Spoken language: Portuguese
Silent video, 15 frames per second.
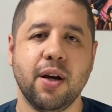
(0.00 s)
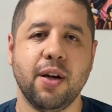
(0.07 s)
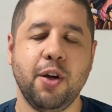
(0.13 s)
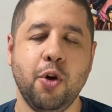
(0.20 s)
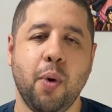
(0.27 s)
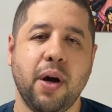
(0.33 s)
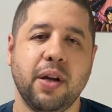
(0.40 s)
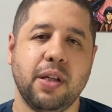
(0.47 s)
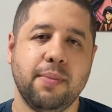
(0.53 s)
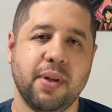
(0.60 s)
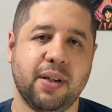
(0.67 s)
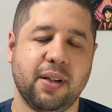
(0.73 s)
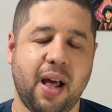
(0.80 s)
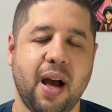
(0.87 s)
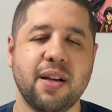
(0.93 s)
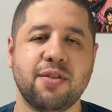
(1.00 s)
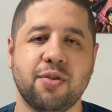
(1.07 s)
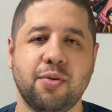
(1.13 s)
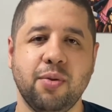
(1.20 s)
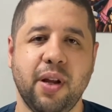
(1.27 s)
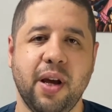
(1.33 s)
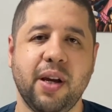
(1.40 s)
e o anime
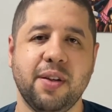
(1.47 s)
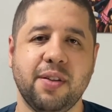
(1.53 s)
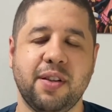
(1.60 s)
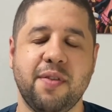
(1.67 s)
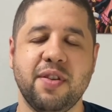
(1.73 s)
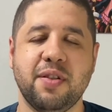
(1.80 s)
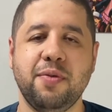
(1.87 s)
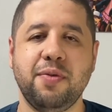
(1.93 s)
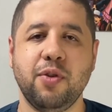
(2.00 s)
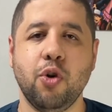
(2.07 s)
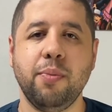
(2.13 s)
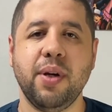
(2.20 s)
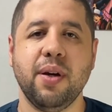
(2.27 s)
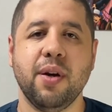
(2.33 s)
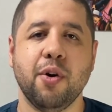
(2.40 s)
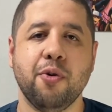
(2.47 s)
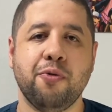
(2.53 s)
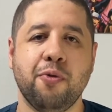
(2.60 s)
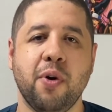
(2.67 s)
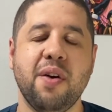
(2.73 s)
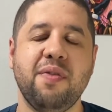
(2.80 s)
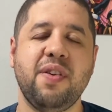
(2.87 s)
clássico, né, que teve esse filme,
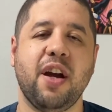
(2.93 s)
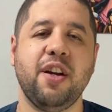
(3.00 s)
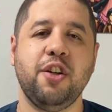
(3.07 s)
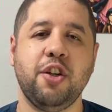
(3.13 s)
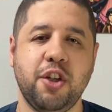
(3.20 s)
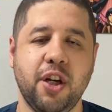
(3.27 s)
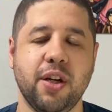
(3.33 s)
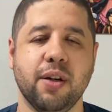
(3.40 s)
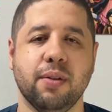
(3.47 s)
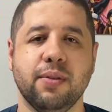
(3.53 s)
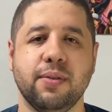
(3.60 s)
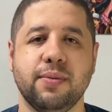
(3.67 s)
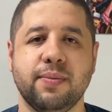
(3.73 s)
foi A Viagem de Chihiro.